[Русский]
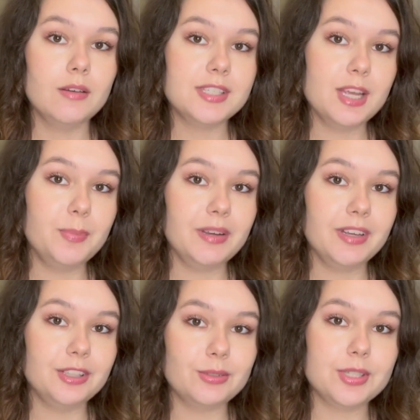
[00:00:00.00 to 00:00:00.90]
Всем
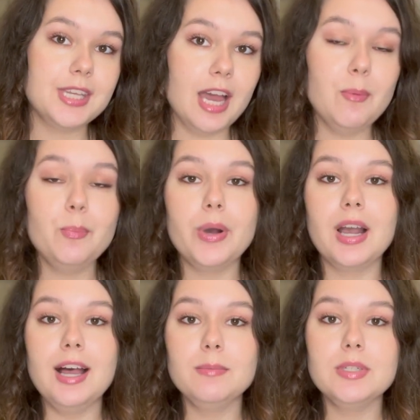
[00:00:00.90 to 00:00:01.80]
привет, друзья!
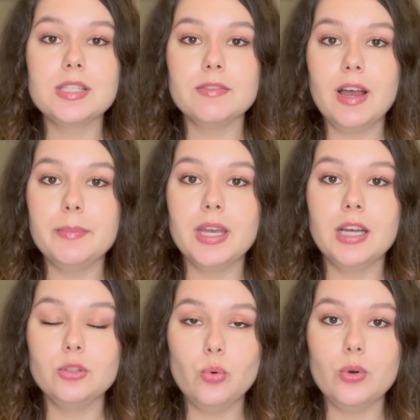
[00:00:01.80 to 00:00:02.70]
Пока мы с вами
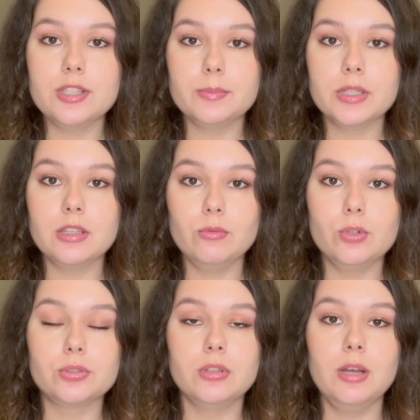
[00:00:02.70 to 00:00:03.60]
отходим от
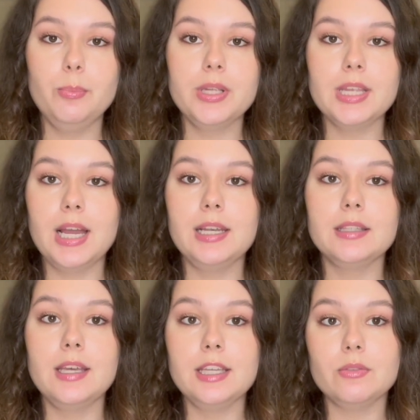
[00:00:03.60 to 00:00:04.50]
того, что нам
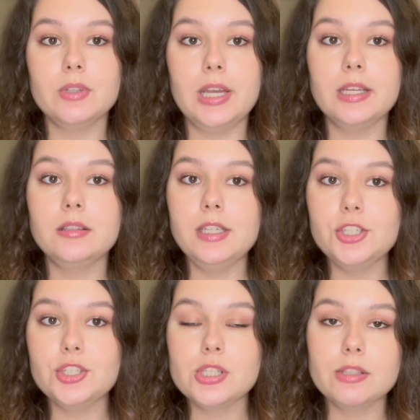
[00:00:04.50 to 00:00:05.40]
подняли тариф на
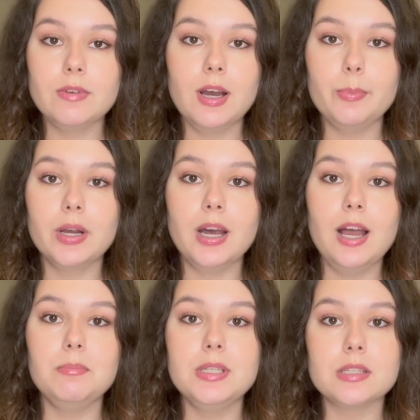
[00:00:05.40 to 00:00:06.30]
электричество,
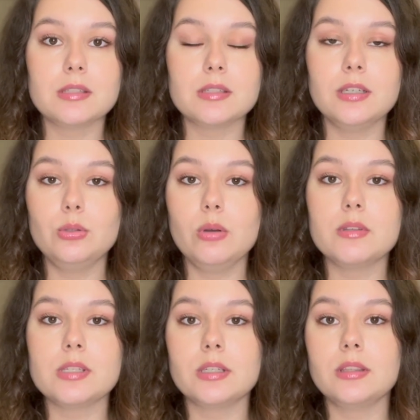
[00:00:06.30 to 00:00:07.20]
пока бизнес
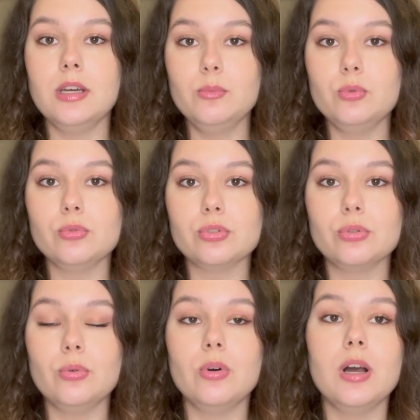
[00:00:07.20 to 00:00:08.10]
готовится к тому,
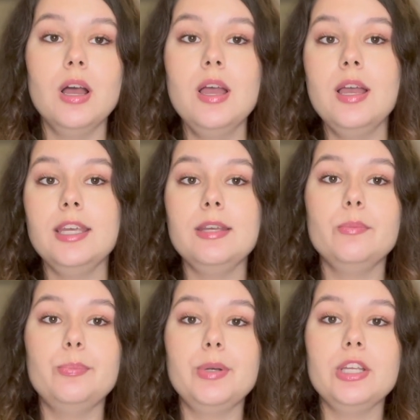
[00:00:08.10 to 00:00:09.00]
что
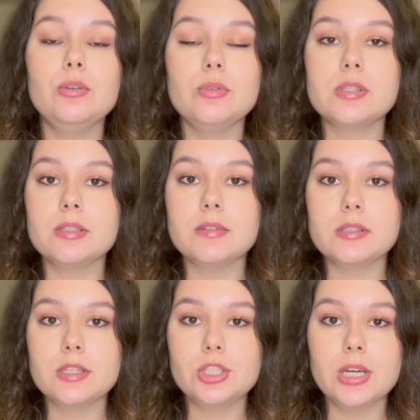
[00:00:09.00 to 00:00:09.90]
им придется
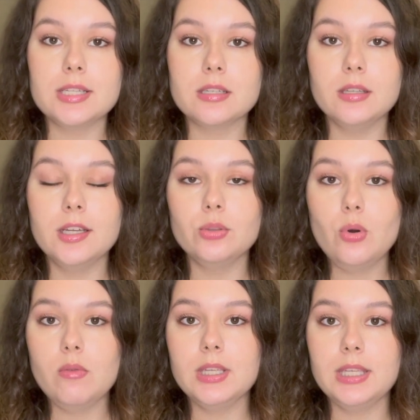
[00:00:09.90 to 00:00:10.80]
возвращаться на
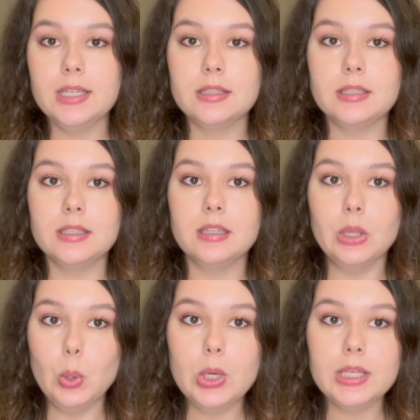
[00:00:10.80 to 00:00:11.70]
довоенные
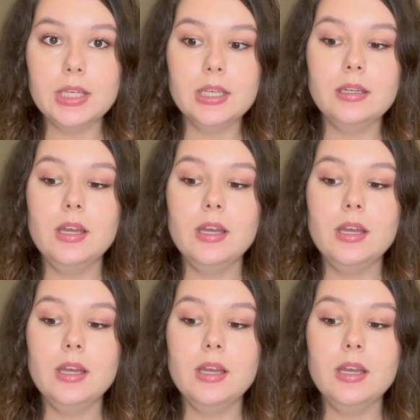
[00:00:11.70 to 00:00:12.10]
налоги,